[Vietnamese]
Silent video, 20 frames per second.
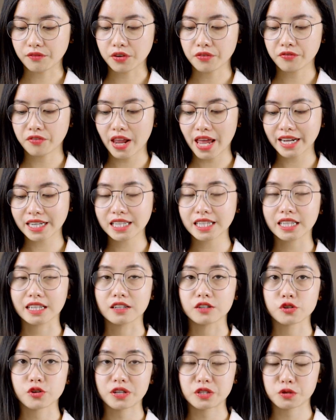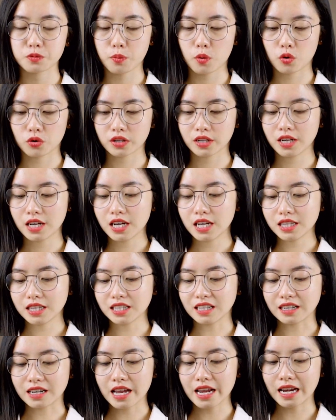với Flanagan Transport thì
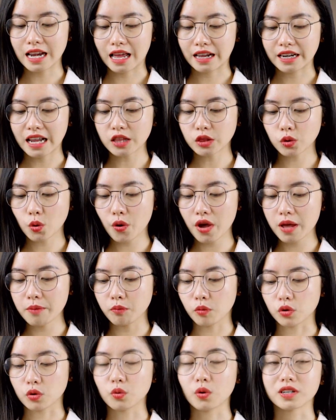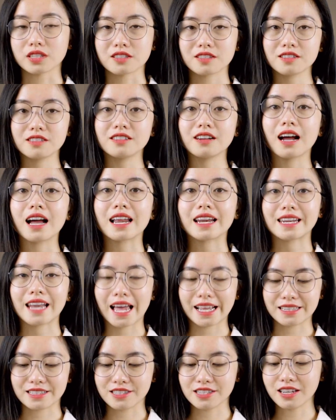ở đây là đã thuê một luật sư
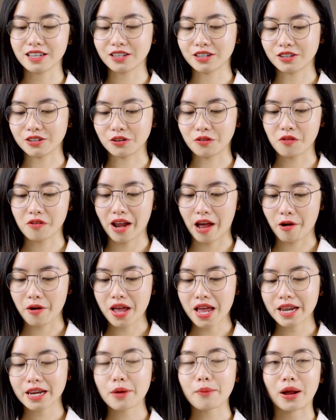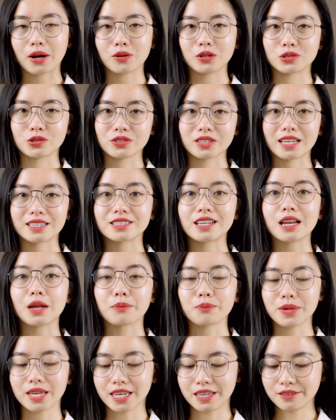đại diện đúng không nào? Đáp án của chúng ta sẽ là
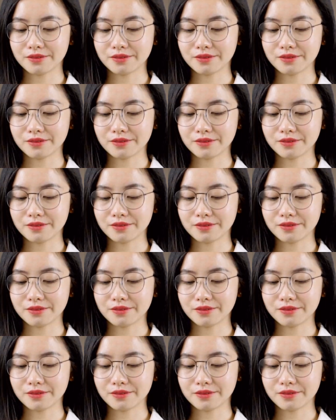B.